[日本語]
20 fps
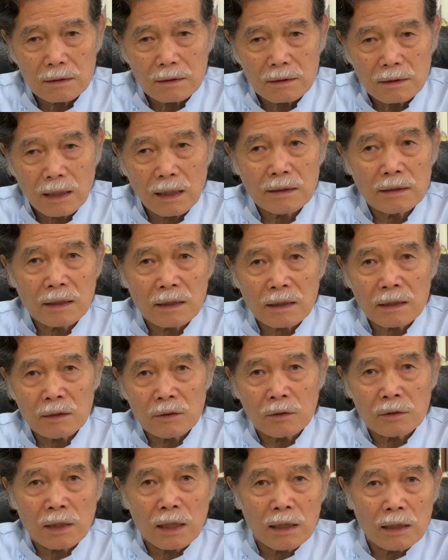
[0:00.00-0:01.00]
体液
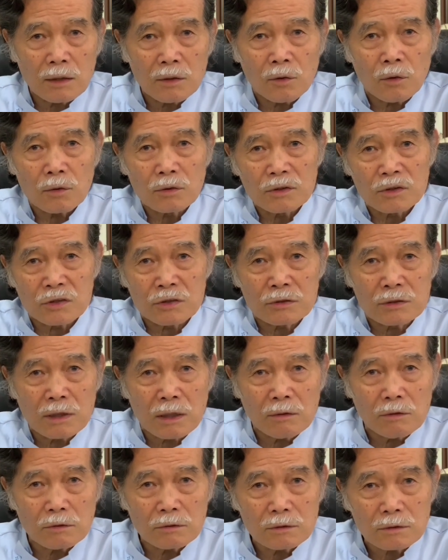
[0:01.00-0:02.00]
の流れを循
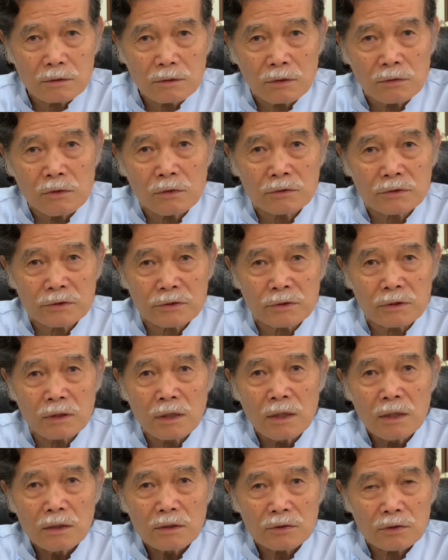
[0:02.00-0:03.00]
環をうんと良くする
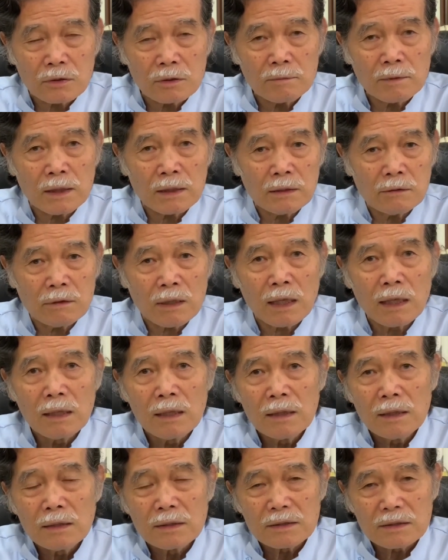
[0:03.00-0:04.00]
その場合には
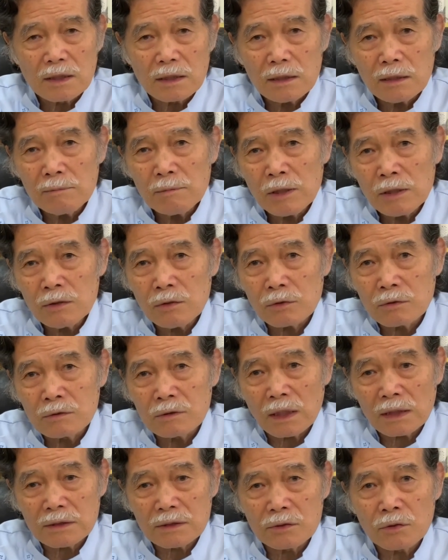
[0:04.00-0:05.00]
生命力
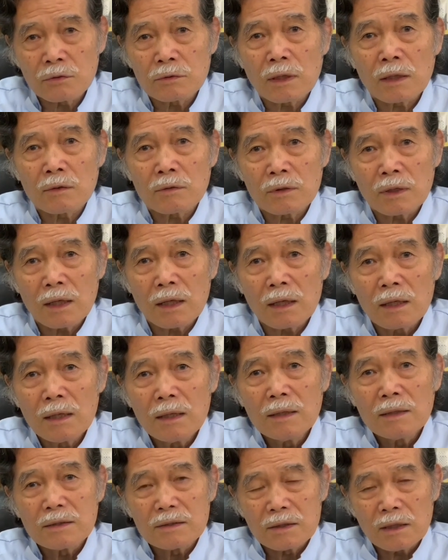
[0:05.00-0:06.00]
が必要なので
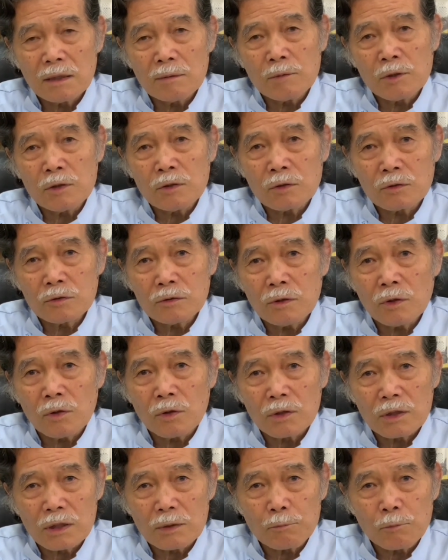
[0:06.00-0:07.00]
生命力の
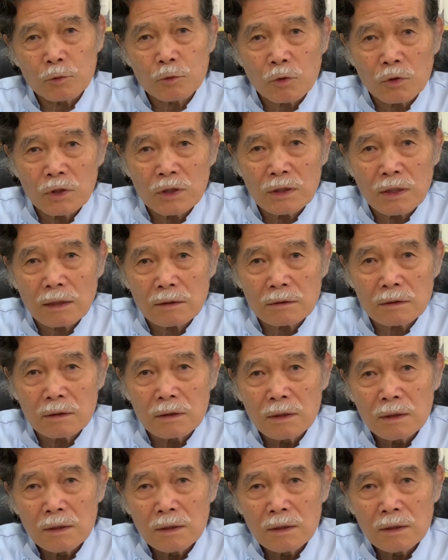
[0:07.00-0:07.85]
元になる